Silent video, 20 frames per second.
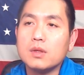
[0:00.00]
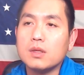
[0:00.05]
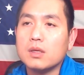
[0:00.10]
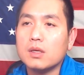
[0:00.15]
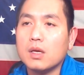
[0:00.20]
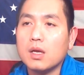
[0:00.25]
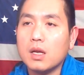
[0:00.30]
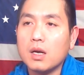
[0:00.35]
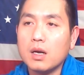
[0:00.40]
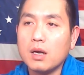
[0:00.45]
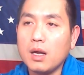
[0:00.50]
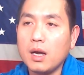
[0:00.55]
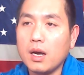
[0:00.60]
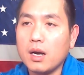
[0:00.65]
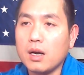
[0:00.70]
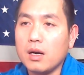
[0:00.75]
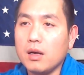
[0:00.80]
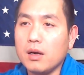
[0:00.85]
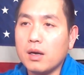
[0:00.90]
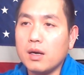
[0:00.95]
đạt
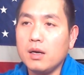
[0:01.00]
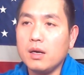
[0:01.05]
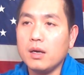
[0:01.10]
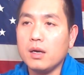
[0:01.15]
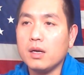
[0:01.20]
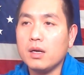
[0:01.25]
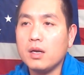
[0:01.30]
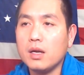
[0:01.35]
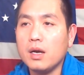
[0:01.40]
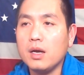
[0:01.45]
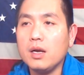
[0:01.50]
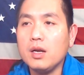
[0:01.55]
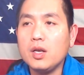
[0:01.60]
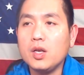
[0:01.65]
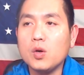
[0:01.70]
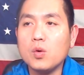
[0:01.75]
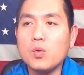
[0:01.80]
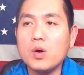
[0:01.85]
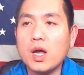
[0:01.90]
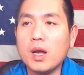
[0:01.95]
lời cái lợi thế
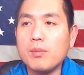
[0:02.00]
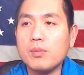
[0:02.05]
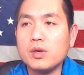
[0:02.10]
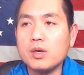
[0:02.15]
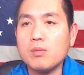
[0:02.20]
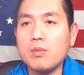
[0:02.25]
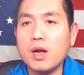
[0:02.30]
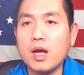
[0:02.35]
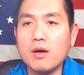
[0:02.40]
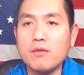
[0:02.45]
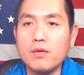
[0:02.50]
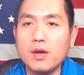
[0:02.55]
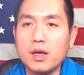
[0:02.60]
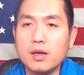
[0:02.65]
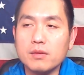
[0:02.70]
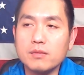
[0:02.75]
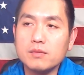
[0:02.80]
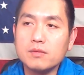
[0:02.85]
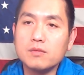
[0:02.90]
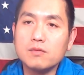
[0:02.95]
thu hẹp trong Hạ Viện
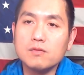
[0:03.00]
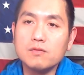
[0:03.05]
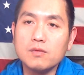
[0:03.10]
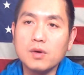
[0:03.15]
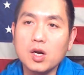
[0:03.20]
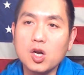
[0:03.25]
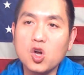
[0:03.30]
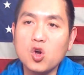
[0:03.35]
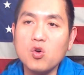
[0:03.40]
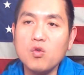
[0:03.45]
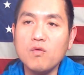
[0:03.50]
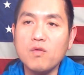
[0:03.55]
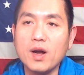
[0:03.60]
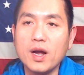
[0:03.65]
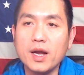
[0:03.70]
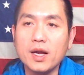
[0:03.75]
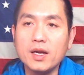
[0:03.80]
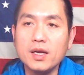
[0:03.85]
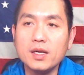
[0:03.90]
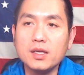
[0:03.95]
và cứu
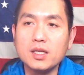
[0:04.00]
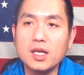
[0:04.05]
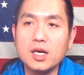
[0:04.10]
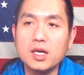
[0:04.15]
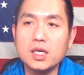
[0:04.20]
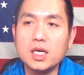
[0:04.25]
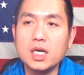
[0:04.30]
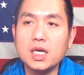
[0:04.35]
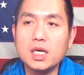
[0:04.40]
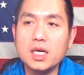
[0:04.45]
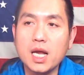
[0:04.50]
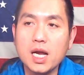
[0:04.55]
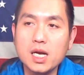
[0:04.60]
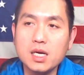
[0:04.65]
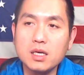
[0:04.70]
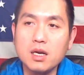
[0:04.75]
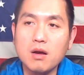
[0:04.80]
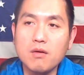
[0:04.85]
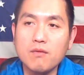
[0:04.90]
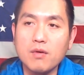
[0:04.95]
vãn cái thành tích đáng
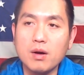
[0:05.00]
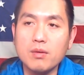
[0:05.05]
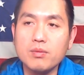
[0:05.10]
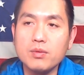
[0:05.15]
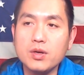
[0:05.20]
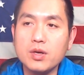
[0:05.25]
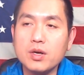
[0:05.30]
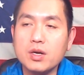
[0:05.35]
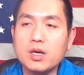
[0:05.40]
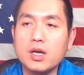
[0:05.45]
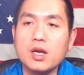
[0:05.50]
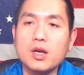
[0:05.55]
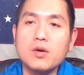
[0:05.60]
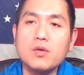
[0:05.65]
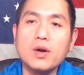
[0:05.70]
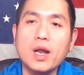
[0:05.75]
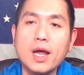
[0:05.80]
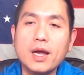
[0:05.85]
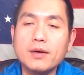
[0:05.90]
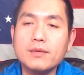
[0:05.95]
thất vọng giữa kỳ của
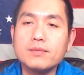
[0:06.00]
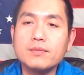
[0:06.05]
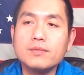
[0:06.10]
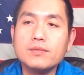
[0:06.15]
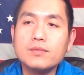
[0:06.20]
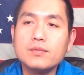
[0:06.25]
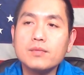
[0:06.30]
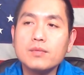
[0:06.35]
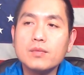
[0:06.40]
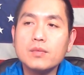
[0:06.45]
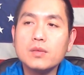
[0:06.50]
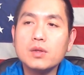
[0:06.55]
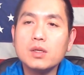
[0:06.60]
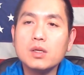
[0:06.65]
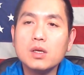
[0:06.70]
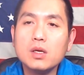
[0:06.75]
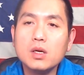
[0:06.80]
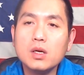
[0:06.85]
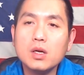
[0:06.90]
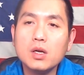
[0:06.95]
đảng.
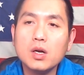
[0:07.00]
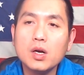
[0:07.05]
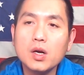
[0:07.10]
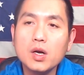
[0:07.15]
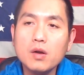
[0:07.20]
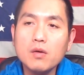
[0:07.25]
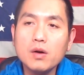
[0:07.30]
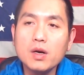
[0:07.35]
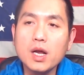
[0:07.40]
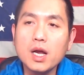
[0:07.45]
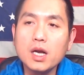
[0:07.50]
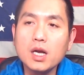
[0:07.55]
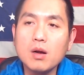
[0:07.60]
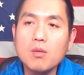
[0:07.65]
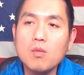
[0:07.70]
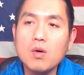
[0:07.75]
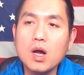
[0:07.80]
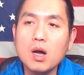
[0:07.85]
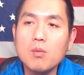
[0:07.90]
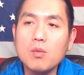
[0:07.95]
Nếu có đảng Cộng
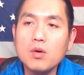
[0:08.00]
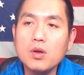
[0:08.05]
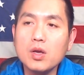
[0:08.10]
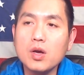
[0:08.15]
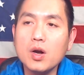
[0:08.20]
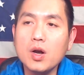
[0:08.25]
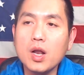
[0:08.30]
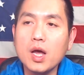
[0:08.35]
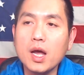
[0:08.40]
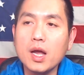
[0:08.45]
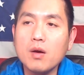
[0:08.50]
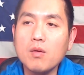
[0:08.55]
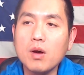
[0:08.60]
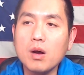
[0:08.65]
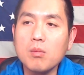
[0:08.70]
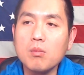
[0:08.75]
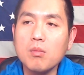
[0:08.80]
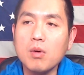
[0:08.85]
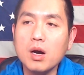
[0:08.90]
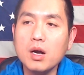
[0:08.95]
Hòa muốn giữ lại hoặc
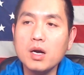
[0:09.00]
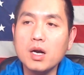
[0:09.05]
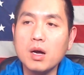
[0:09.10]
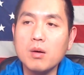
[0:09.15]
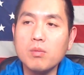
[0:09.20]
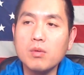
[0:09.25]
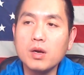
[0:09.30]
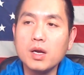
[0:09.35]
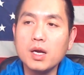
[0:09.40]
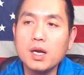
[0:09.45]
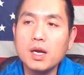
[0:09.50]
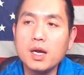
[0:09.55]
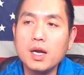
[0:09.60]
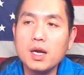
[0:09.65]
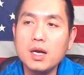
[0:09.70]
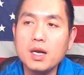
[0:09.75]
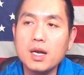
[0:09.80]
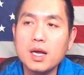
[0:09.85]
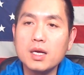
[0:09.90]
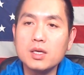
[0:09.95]
mở rộng cái ghế
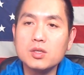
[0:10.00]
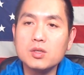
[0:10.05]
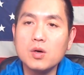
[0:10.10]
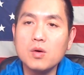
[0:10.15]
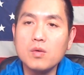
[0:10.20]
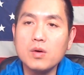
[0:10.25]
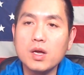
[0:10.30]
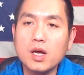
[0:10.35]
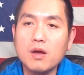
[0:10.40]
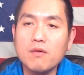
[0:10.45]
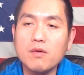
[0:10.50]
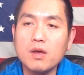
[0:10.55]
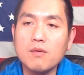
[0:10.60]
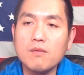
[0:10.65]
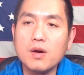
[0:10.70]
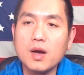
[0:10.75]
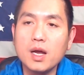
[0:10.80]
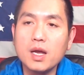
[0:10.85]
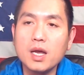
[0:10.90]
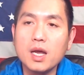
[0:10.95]
đa số tại Hạ viện vào
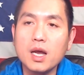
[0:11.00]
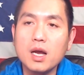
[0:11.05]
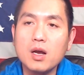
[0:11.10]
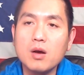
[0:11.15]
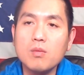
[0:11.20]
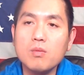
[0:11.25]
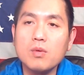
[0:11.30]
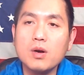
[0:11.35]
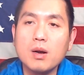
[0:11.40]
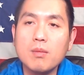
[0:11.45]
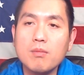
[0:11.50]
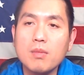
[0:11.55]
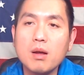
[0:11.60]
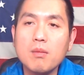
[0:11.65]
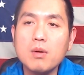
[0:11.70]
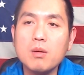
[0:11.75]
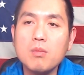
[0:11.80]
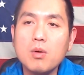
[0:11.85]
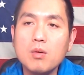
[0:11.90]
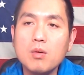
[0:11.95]
2024,